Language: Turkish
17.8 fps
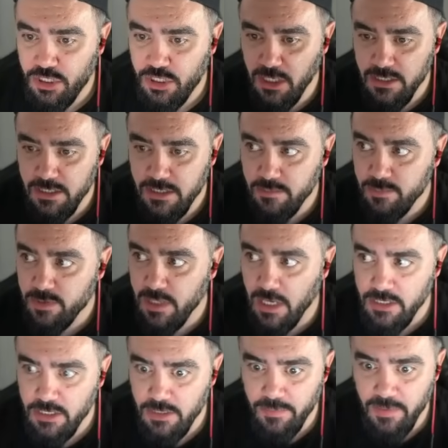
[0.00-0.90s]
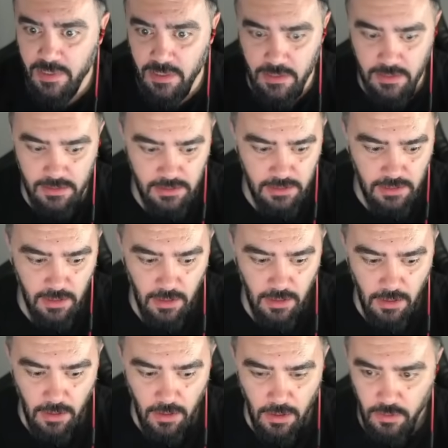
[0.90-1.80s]
ezdim? Sadece bir yıldız.
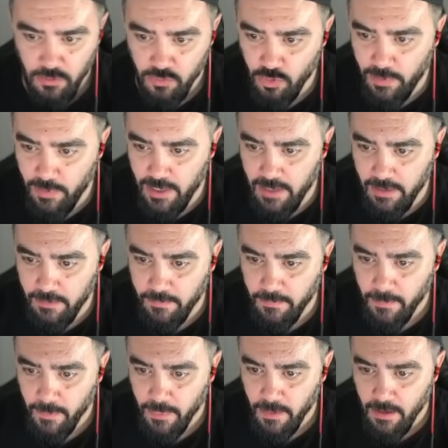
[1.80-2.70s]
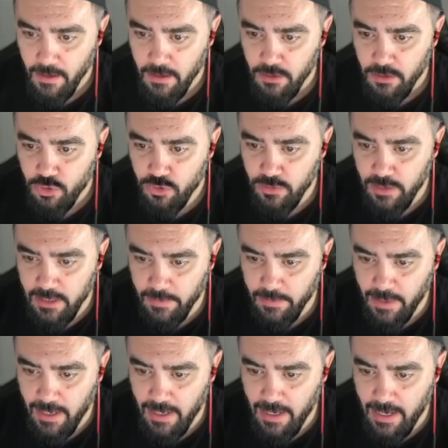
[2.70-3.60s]
Dur bakalım. Şunları da
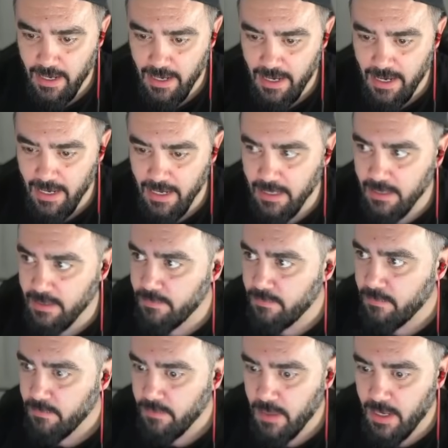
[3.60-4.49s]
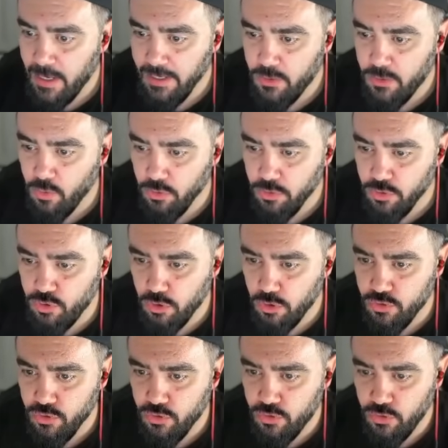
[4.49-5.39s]
alalım. Ha iki oldu çok
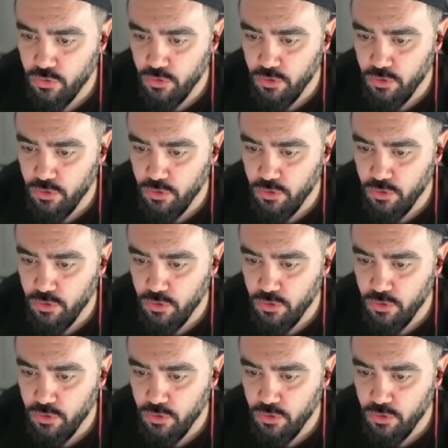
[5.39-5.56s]
şükür.